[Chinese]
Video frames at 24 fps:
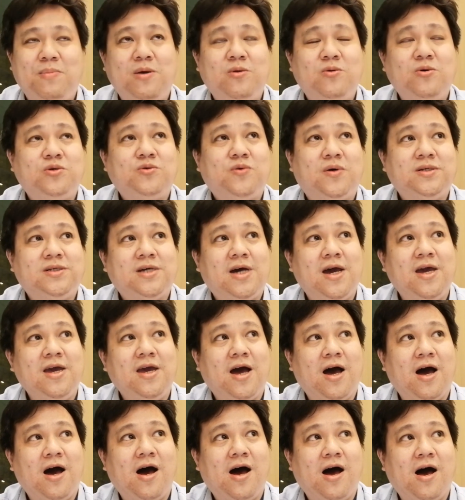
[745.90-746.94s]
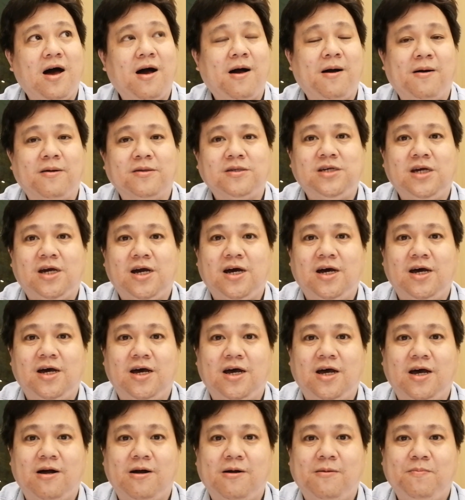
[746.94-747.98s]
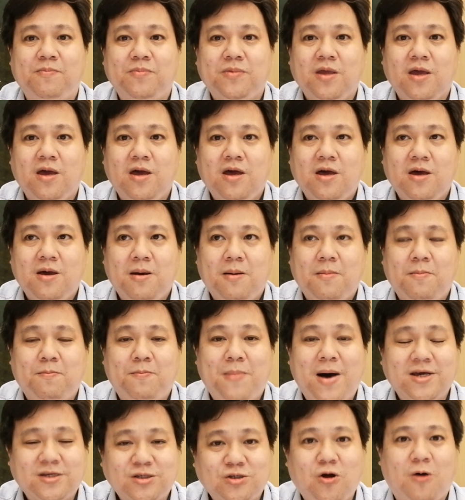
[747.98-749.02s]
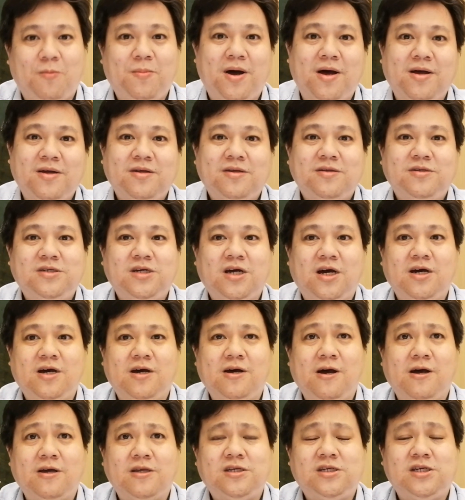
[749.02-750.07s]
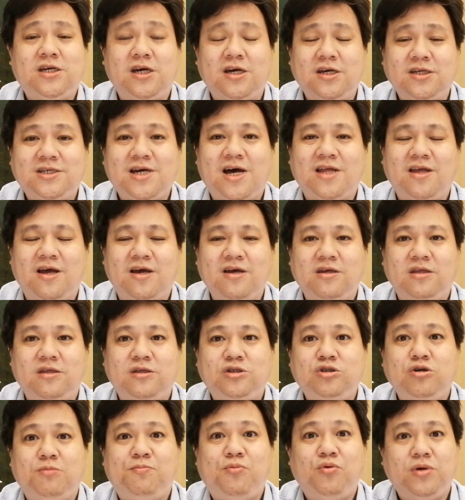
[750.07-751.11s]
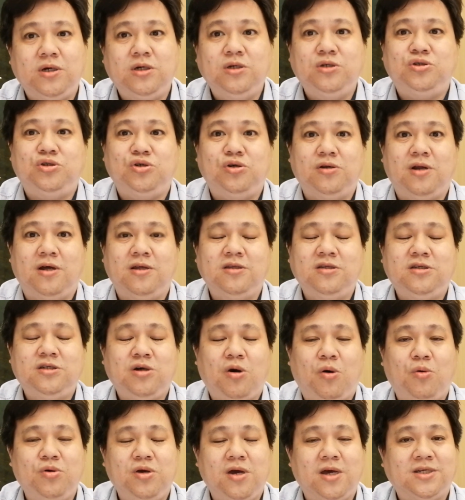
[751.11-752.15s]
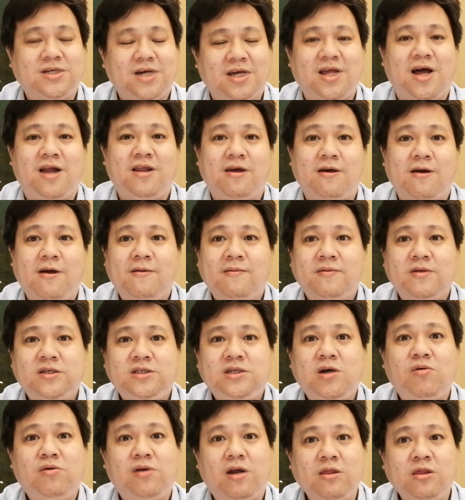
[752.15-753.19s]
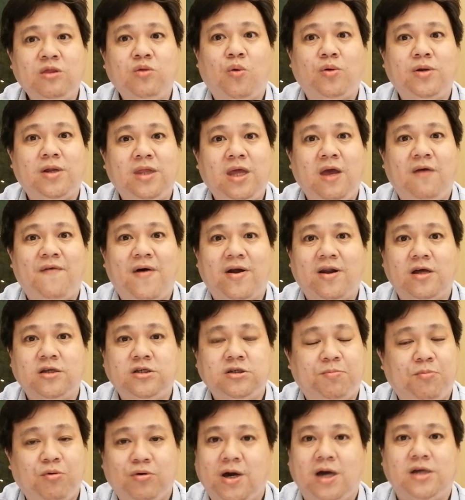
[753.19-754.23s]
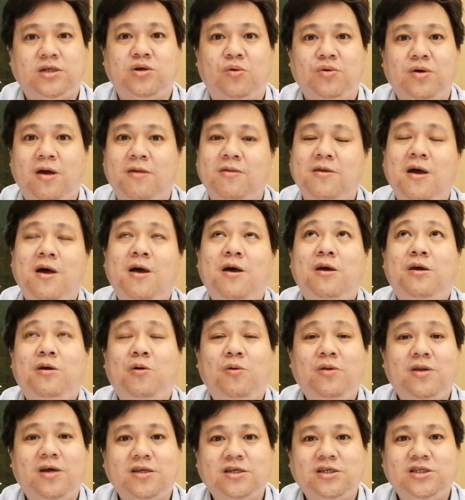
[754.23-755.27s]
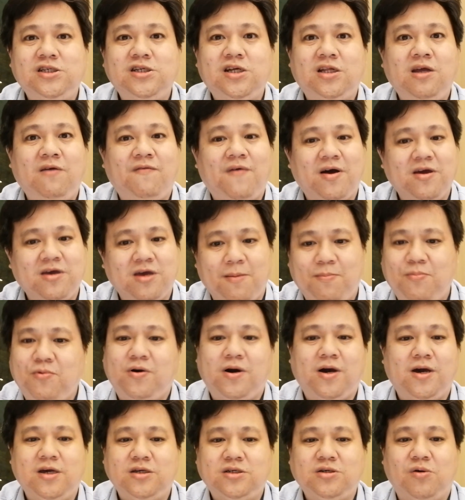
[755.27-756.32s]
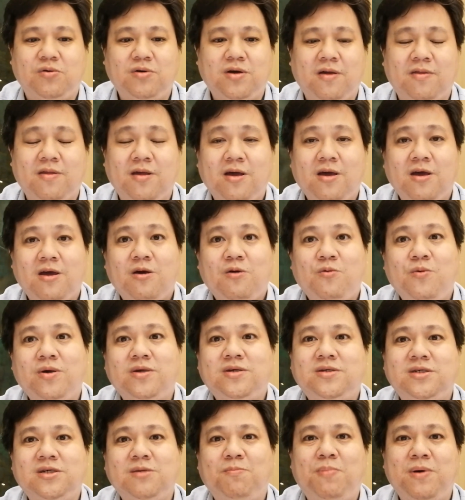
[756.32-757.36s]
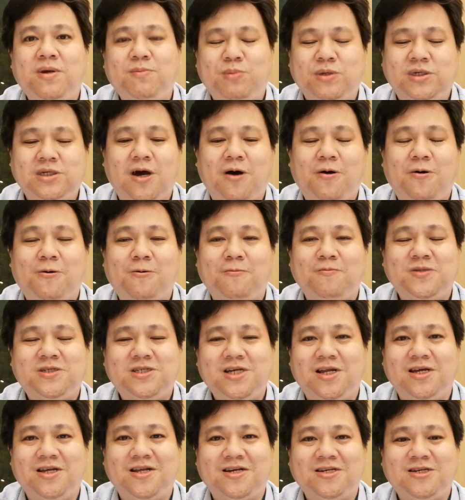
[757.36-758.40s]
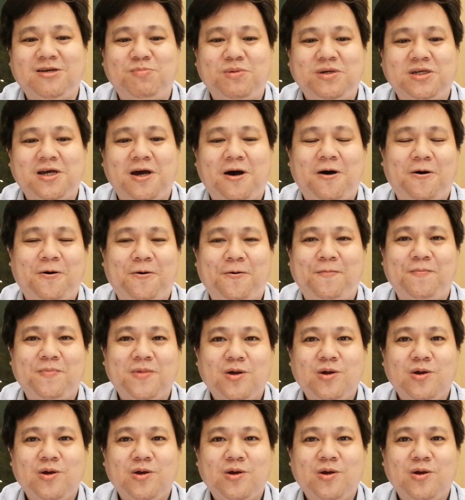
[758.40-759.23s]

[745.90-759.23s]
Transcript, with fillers: 比如说在这个 bus stop 啊，这个车站呢就不允许人抽烟在那里。 只要人多的地方呢，就不可以抽烟；有冷气的地方也不可以抽烟，因为是比较这里呢是比较